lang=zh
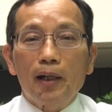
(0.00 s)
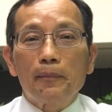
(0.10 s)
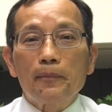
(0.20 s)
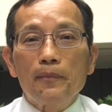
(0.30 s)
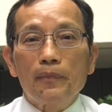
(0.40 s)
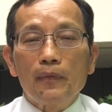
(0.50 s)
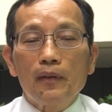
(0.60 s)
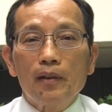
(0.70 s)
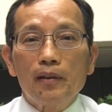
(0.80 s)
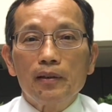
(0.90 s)
的。
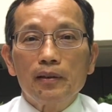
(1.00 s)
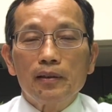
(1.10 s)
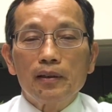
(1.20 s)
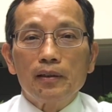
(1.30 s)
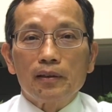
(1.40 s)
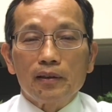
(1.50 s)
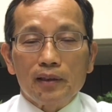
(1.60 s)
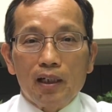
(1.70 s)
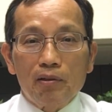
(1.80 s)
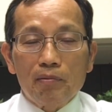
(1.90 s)
这
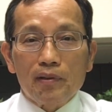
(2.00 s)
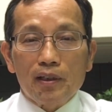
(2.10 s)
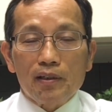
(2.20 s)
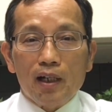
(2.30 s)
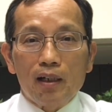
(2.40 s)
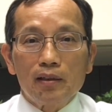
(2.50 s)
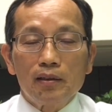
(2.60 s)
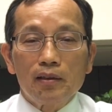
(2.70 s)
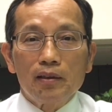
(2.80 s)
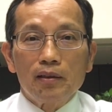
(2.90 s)
在儿女身上
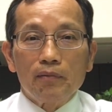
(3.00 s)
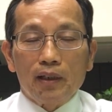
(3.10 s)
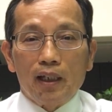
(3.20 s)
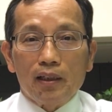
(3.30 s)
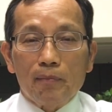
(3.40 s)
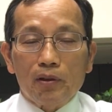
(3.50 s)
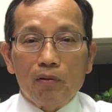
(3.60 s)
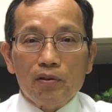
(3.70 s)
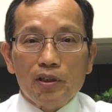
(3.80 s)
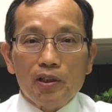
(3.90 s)
会给他们
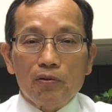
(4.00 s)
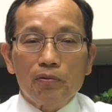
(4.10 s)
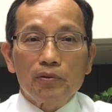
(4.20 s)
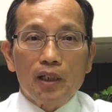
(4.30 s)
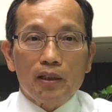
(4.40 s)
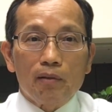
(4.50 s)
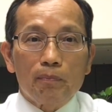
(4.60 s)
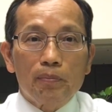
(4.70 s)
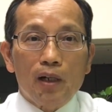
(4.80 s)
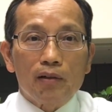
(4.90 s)
投射出那种
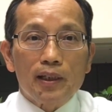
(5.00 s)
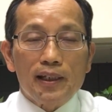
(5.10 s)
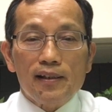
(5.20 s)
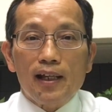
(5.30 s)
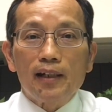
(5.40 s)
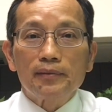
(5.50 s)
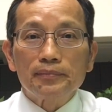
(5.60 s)
不好的影响。